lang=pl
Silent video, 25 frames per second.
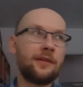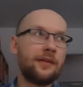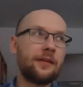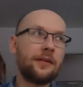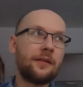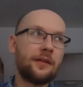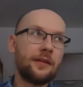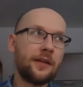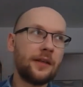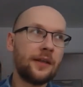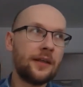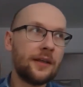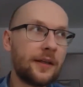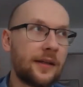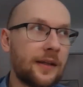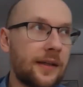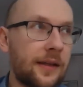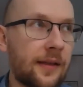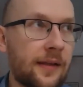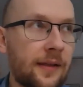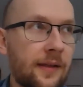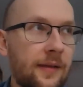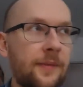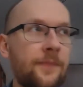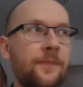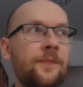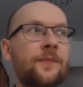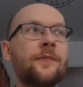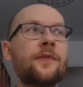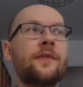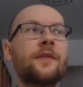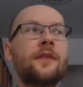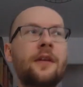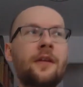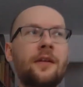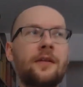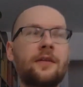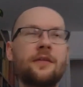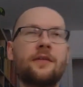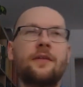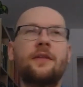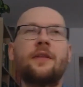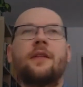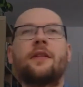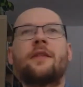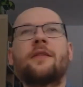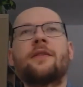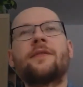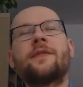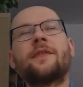i um,
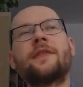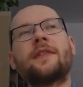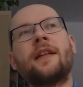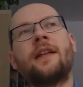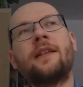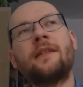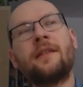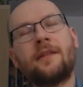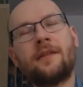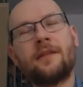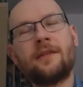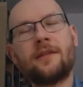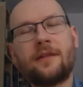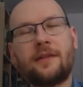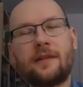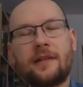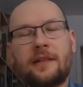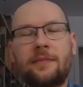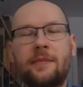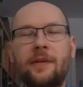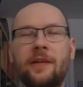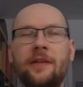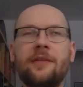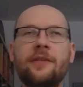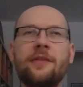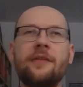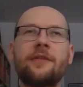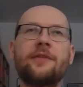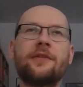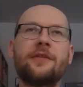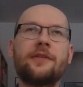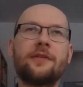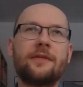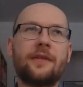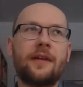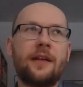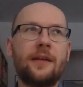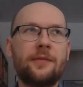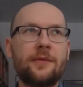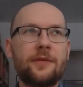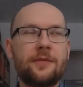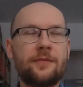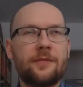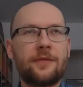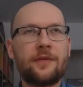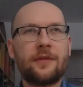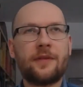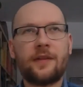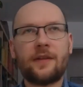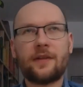rozwiązanie to coraz bardziej odżywa,
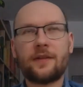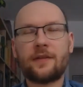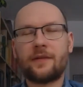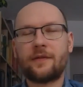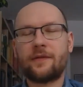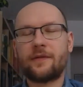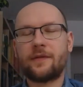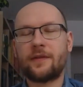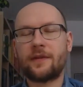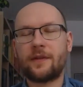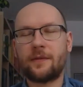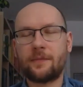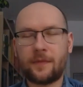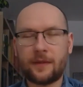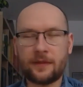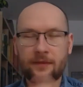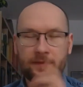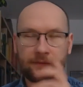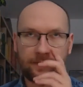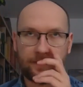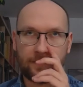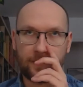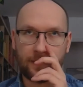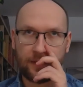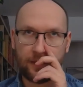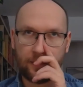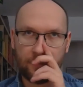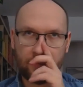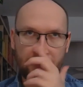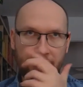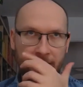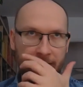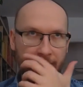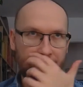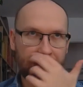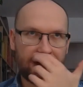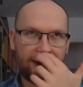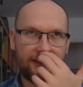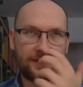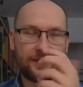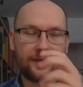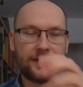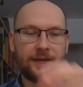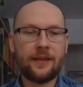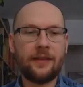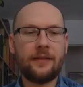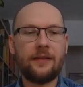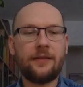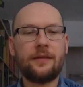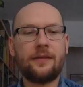być może nie jest to wszystkim Państwu wiadome, ale
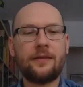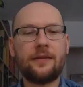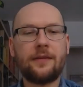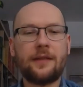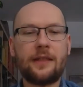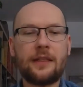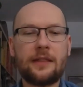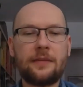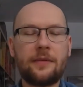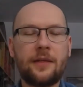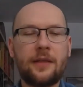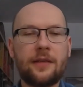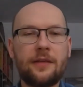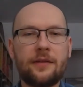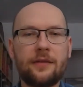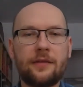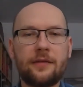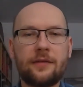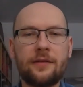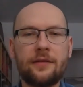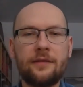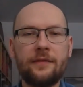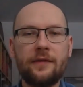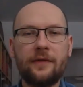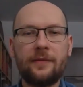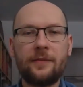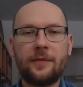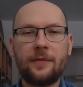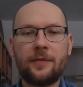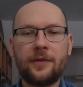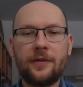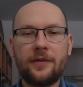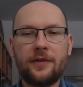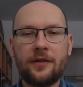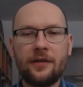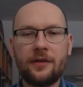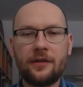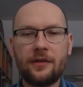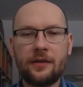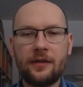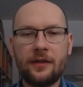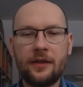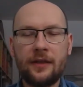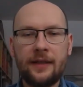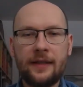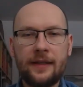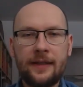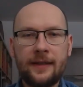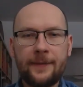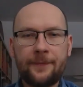rozwiązanie to coraz bardziej odżywa w momencie, gdy
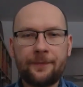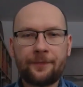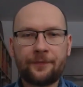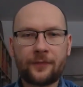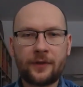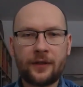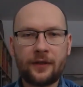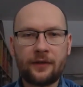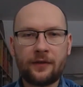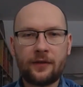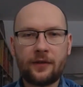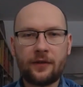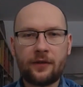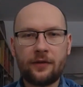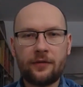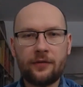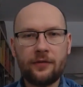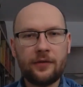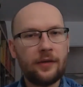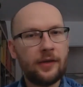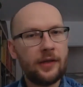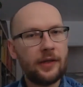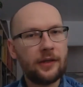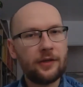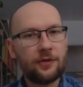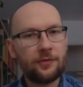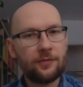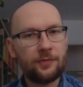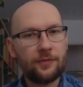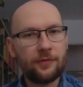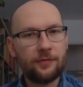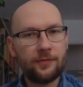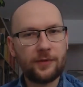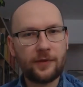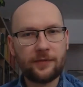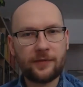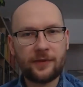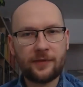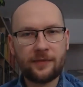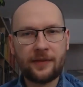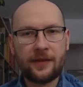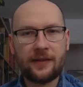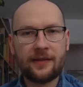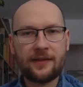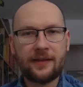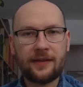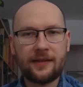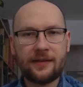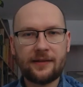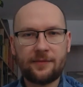mm, dokonują jakichś prób
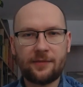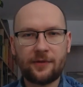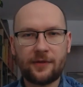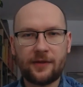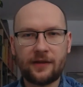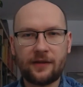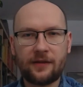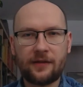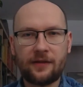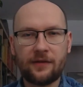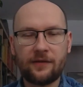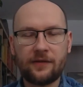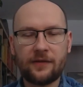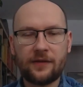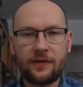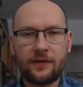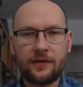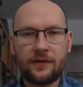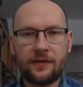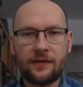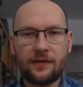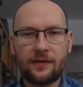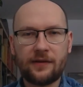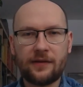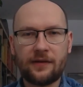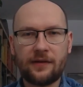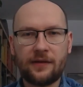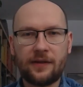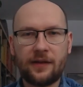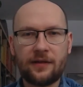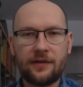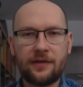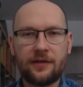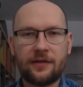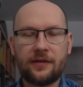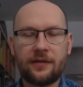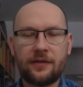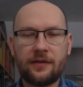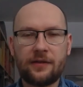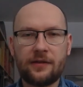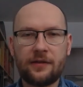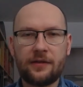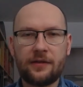optymalizacji podatkowych e, nasi